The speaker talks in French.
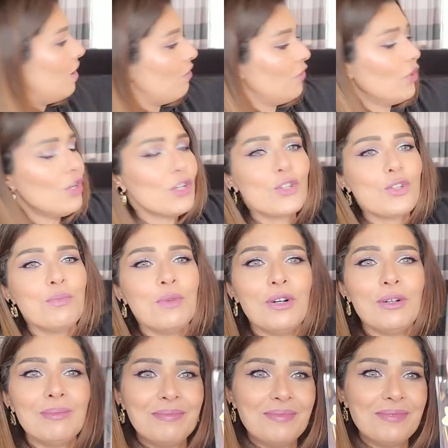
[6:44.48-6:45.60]

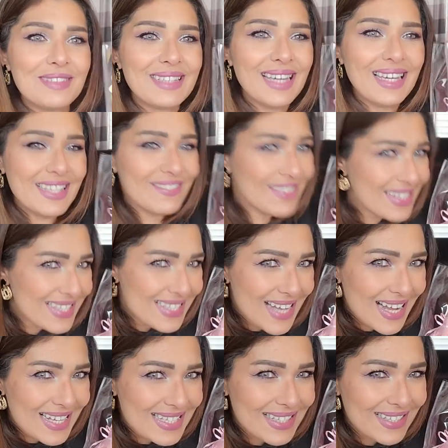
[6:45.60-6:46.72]
Franchement, regardez-moi ça,
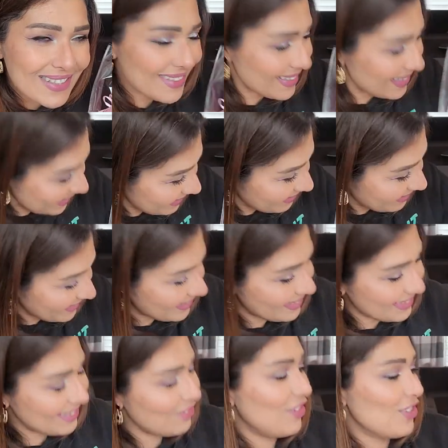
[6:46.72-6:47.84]
c'est trop
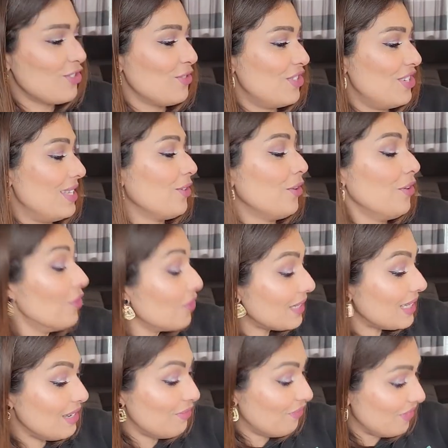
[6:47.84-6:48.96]
cute Franchement, j'ai trop
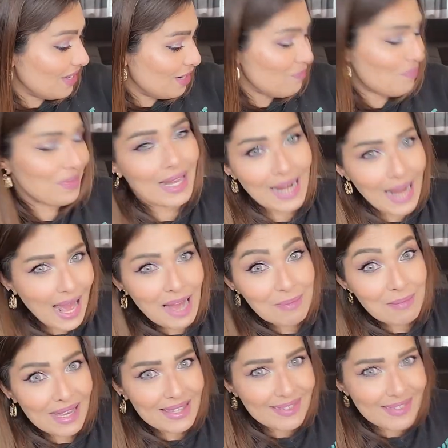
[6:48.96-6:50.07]
kiffé. Lara
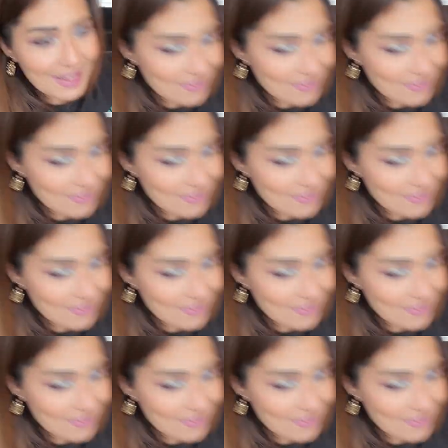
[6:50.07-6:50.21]
m'a aidé